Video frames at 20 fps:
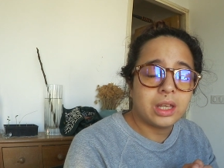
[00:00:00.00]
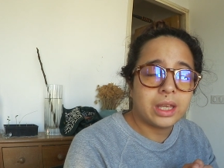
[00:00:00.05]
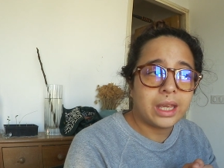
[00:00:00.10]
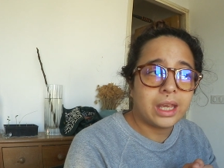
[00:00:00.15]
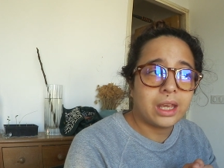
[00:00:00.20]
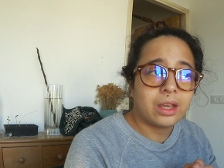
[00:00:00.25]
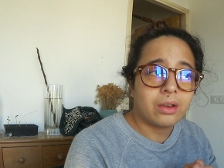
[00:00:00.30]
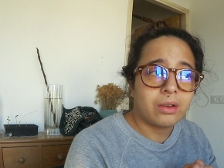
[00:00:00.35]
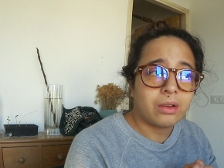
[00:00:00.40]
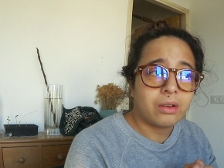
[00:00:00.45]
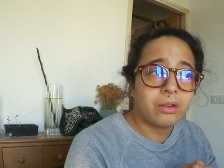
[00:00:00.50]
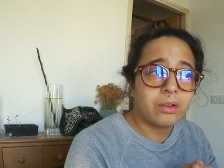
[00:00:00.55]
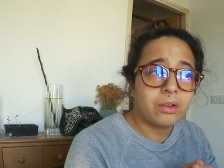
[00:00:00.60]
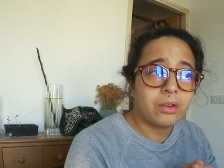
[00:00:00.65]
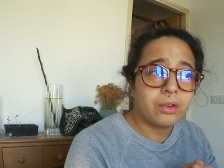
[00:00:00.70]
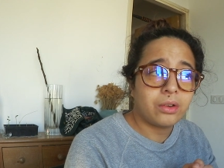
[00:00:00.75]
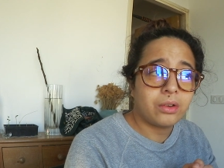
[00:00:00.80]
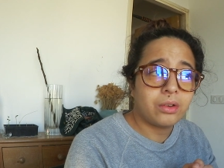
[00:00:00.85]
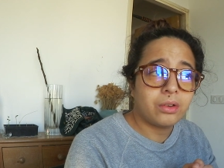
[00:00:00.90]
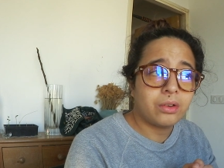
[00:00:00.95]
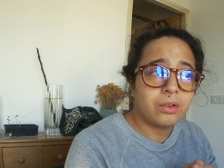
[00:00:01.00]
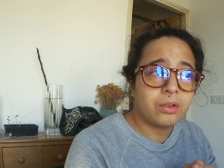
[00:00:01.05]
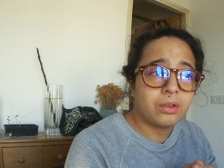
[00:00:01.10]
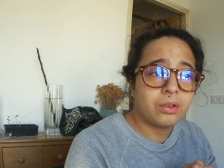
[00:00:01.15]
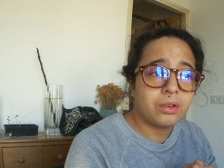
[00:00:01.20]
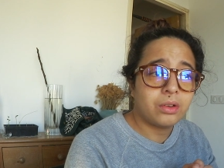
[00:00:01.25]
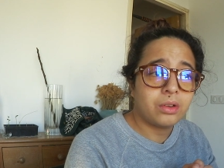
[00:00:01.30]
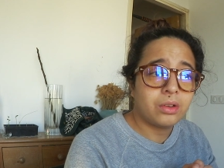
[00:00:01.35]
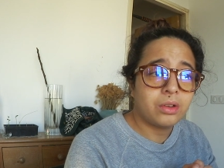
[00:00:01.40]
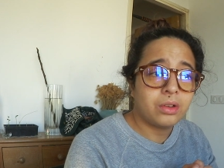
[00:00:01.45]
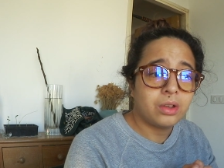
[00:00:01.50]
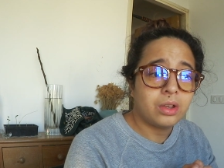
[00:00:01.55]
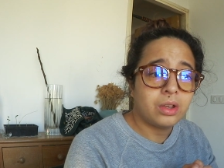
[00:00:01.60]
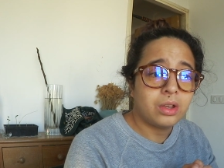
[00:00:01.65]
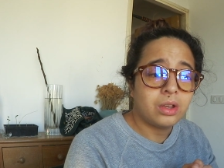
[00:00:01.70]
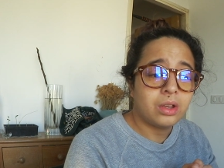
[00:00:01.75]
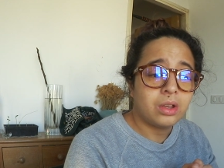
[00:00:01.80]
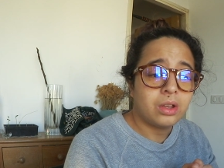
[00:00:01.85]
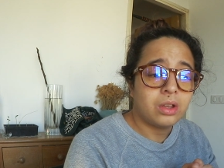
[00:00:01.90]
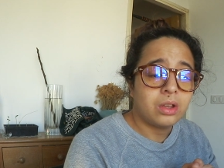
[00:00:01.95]
Et euh,
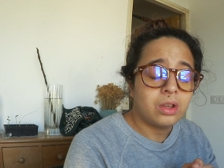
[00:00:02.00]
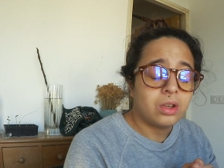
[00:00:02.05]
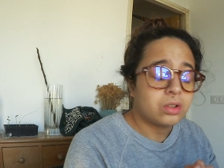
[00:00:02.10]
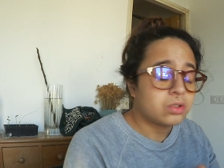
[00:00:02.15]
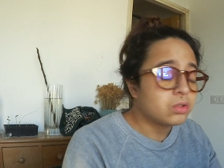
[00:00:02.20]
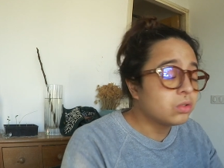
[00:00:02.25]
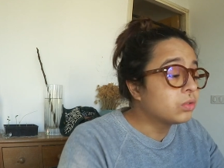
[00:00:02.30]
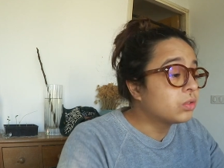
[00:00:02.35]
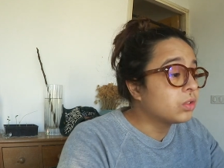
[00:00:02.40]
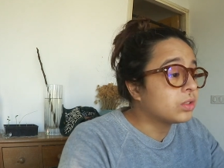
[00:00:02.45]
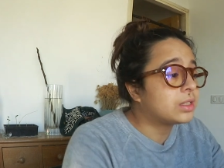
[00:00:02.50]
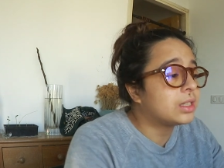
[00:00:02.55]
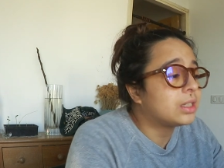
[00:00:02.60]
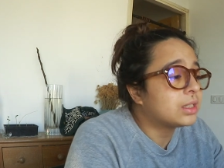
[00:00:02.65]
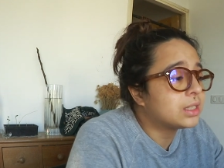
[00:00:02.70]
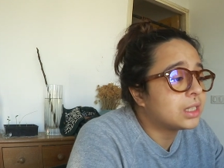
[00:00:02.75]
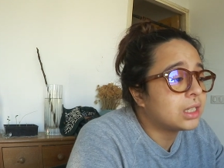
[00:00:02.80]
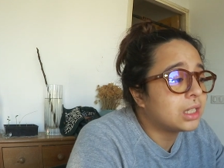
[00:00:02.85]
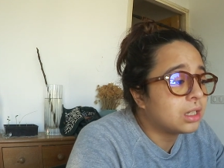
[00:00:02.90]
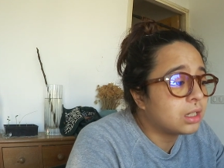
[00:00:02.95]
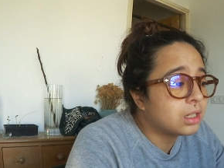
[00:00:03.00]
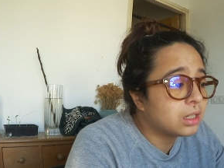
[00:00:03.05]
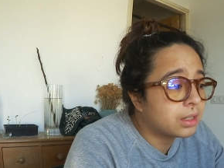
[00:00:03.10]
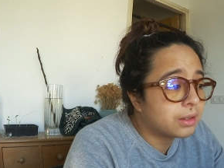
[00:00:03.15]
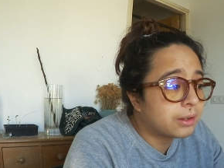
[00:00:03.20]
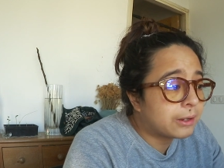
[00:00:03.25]
je trouve que c'est